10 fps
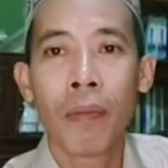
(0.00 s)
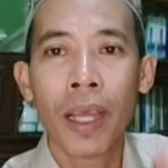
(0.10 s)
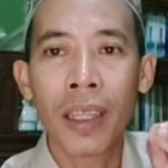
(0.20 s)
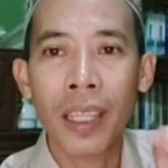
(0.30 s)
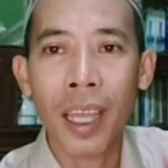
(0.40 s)

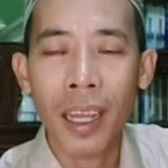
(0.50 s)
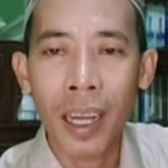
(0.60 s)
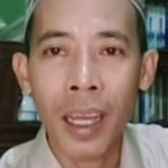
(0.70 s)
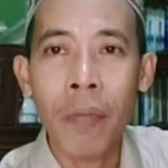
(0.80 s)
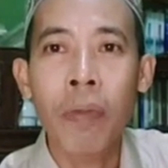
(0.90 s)

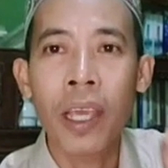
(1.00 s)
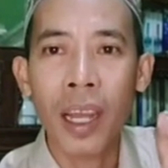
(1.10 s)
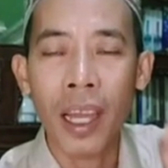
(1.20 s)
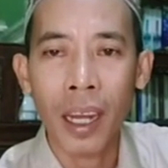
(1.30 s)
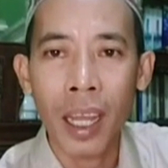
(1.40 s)
bantahlah,
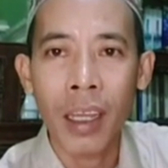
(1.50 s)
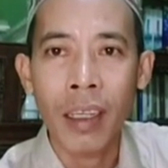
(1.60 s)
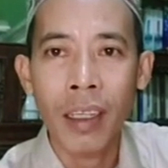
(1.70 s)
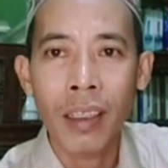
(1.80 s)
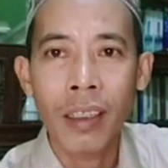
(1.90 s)

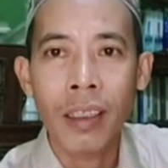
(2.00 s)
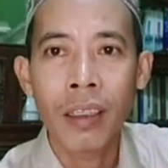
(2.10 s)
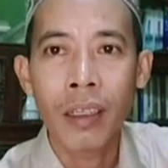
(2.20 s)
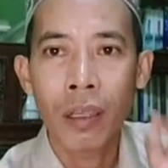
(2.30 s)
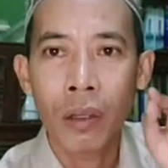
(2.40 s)
belalah
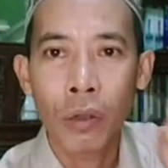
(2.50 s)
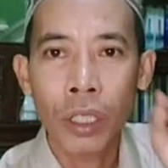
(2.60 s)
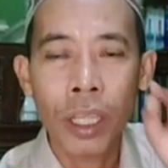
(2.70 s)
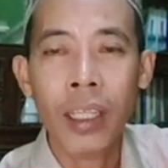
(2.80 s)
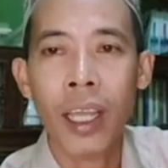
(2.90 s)

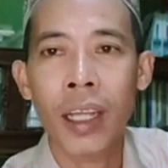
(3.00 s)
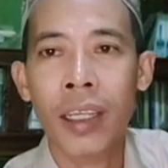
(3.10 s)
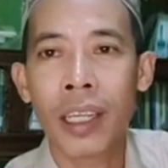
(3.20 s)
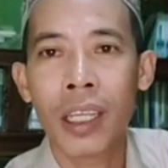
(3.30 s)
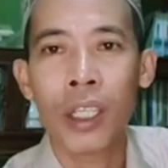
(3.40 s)
Ustadz
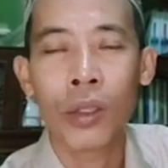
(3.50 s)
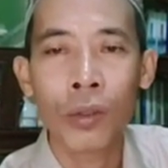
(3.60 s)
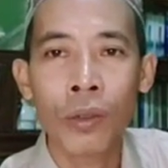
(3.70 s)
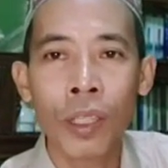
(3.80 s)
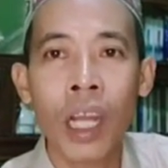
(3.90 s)
Anda
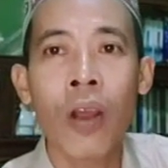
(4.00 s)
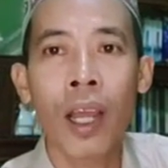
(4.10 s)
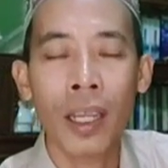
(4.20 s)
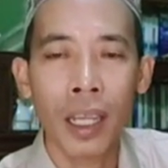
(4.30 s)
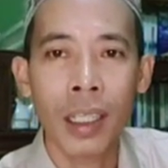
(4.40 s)
itu kalau
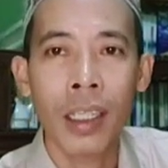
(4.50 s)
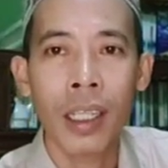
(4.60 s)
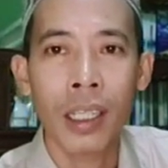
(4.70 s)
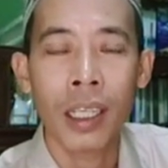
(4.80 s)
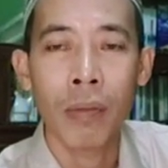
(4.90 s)
Anda
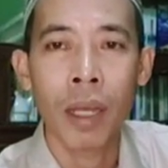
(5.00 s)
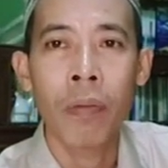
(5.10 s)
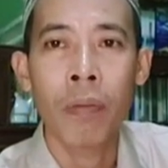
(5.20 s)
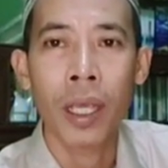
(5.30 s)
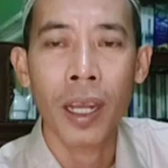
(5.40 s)
tidak
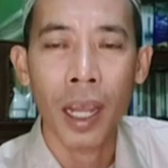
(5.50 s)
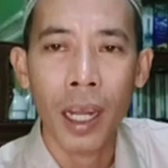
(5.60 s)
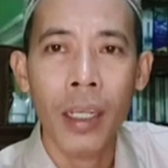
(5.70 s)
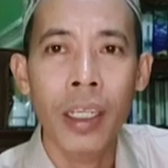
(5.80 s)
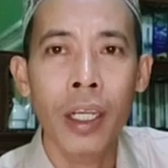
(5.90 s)
terima
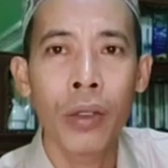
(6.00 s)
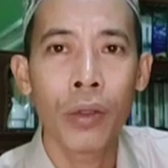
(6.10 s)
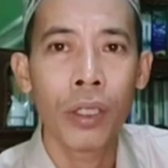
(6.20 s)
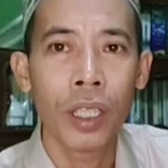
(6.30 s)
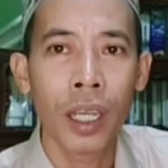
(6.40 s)
belalah dengan
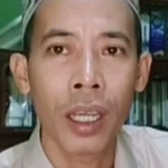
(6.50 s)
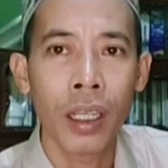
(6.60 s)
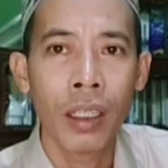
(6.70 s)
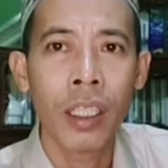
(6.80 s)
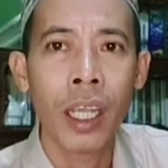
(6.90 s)

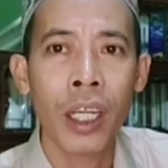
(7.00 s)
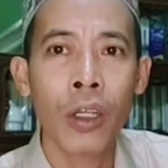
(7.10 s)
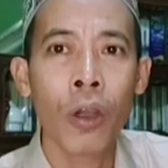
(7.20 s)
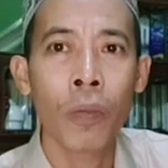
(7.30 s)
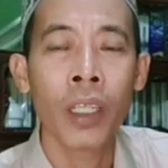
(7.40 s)
hujah
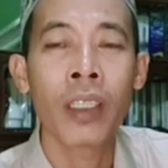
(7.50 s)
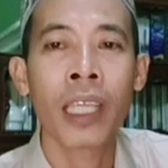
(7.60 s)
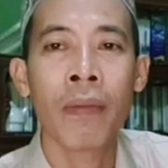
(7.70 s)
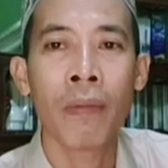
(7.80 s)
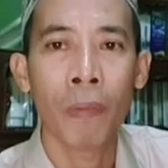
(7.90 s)
jangan komen
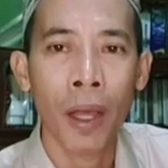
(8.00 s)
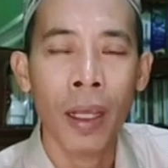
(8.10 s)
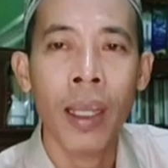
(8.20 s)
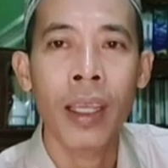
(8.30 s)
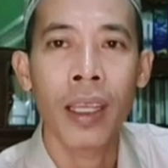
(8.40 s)

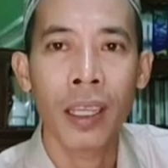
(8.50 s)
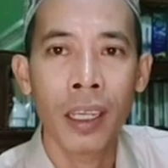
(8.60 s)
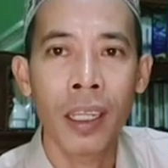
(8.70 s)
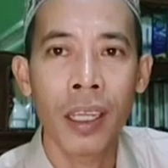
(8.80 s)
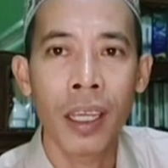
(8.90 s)
sampah kayak
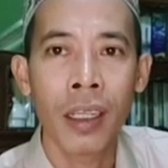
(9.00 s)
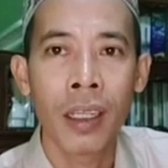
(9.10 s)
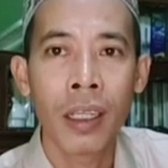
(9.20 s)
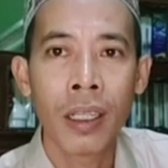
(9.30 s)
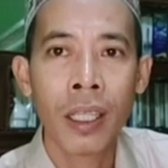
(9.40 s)
gini ya
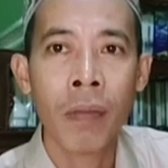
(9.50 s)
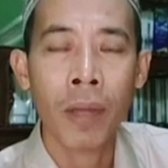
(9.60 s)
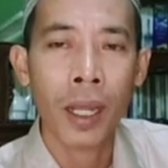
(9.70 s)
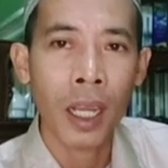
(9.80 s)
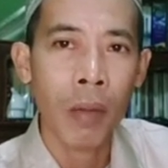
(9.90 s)

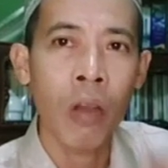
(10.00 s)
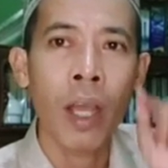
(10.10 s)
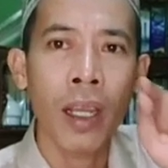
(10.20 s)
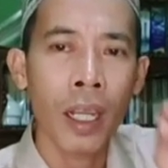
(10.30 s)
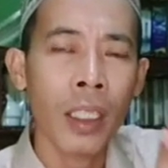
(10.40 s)
tampakkan
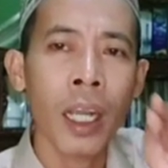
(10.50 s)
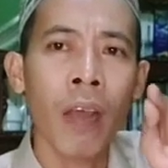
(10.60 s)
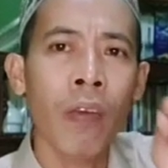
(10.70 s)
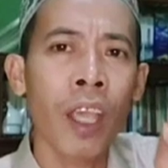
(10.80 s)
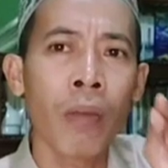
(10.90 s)
bahwa Anda
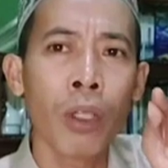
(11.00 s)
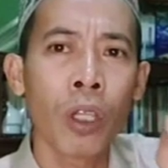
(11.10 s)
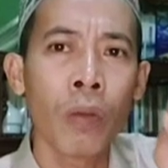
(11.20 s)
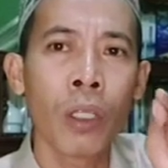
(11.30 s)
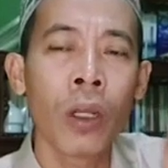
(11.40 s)
salafi yang
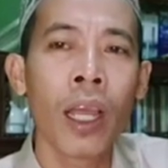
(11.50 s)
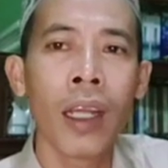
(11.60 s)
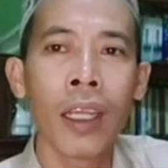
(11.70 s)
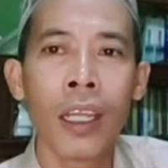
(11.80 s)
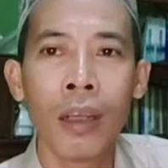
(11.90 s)
betul-betul
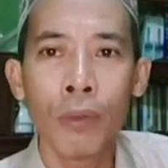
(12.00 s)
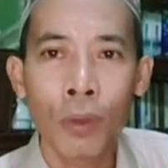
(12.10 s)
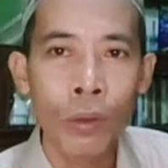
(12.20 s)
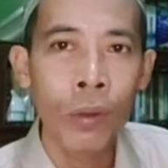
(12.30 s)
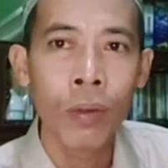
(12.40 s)
ahli
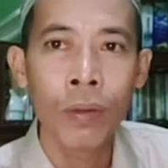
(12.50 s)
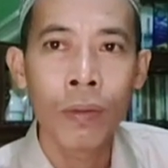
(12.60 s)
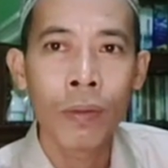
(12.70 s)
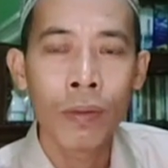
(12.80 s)
ilmu